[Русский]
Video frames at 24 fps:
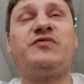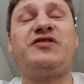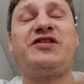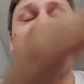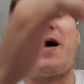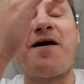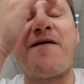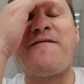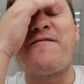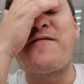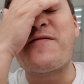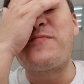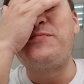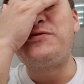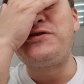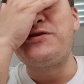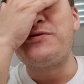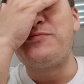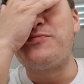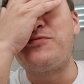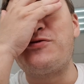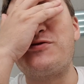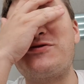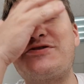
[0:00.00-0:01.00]
там вообще,
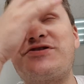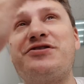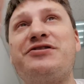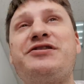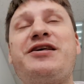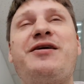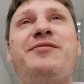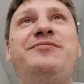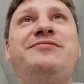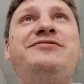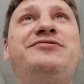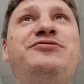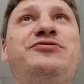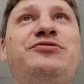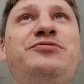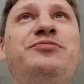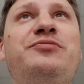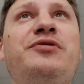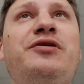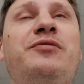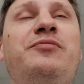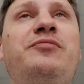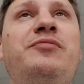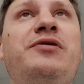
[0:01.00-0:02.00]
боже, там
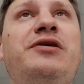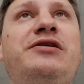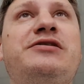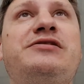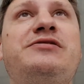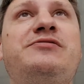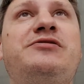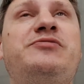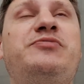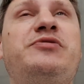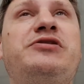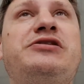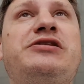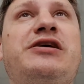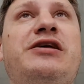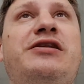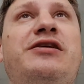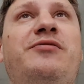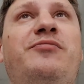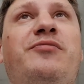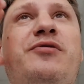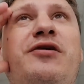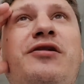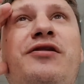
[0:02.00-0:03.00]
сумма без
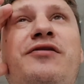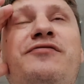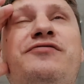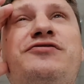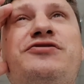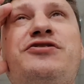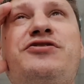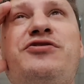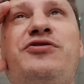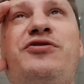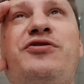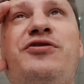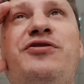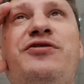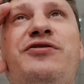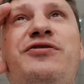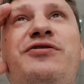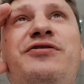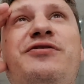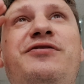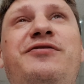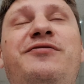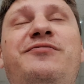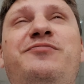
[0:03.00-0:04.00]
списания баллов. Что,
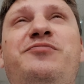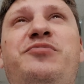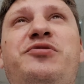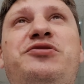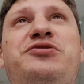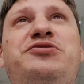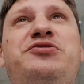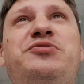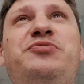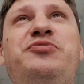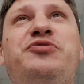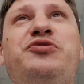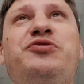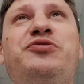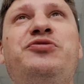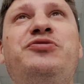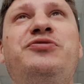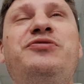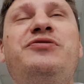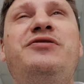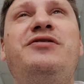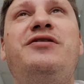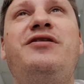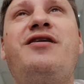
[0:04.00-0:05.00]
почему,
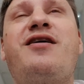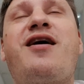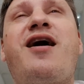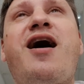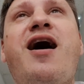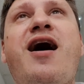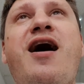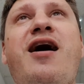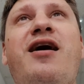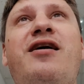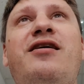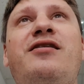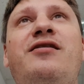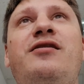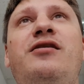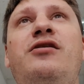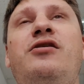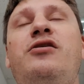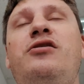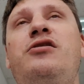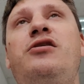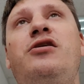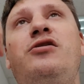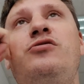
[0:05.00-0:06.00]
как.
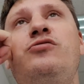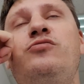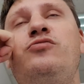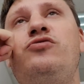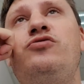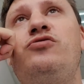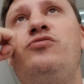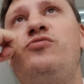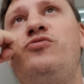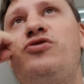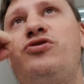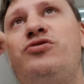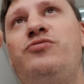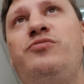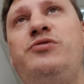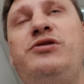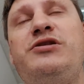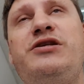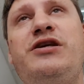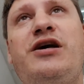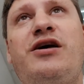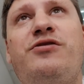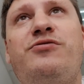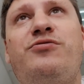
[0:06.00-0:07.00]
Я думаю, ну, может быть,
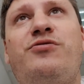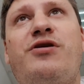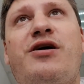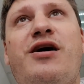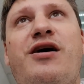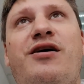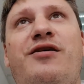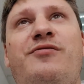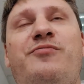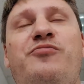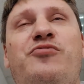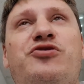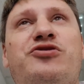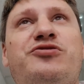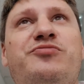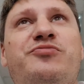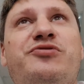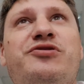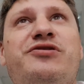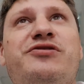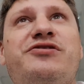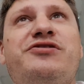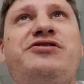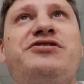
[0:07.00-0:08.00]
я дурак, может
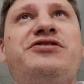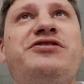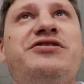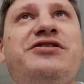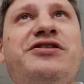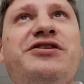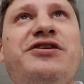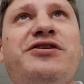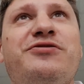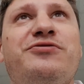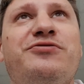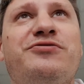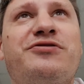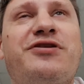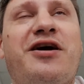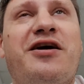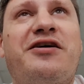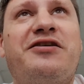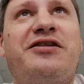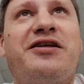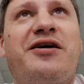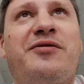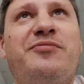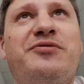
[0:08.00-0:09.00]
быть, лыжи не едут, как
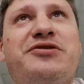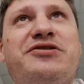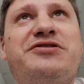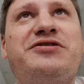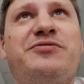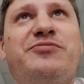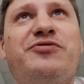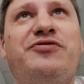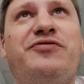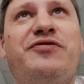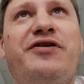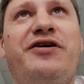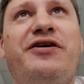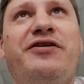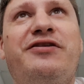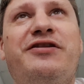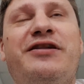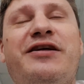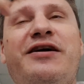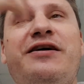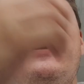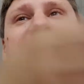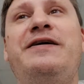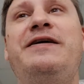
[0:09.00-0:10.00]
это обычно бывает,
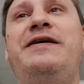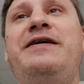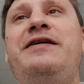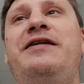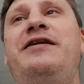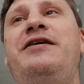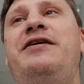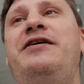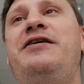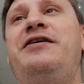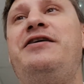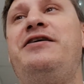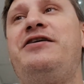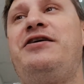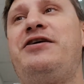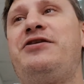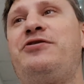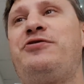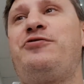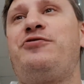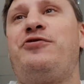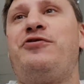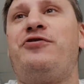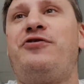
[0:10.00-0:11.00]
да? Я
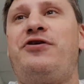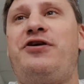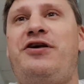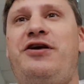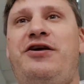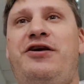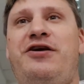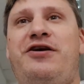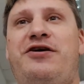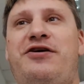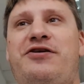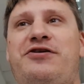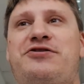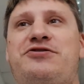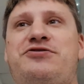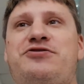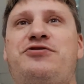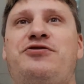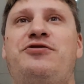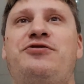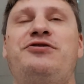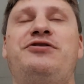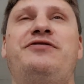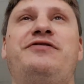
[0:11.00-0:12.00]
такой, окей,
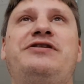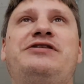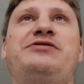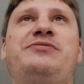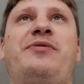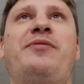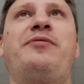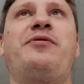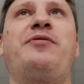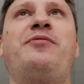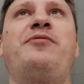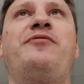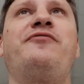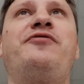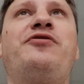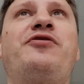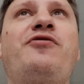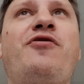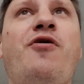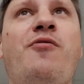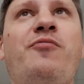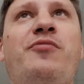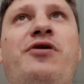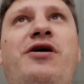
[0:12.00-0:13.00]
хорошо, давайте попробуем в
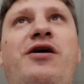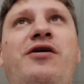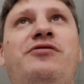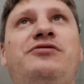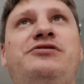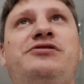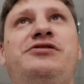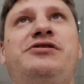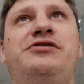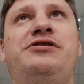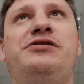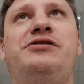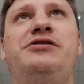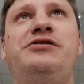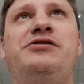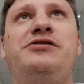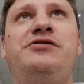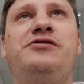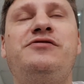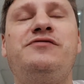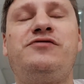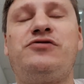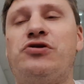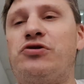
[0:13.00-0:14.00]
другом браузере.
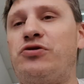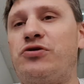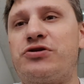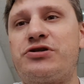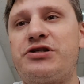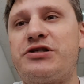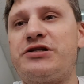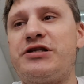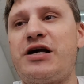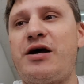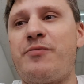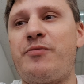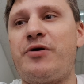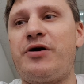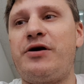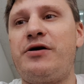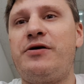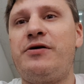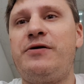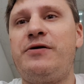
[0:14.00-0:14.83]
Все то же самое.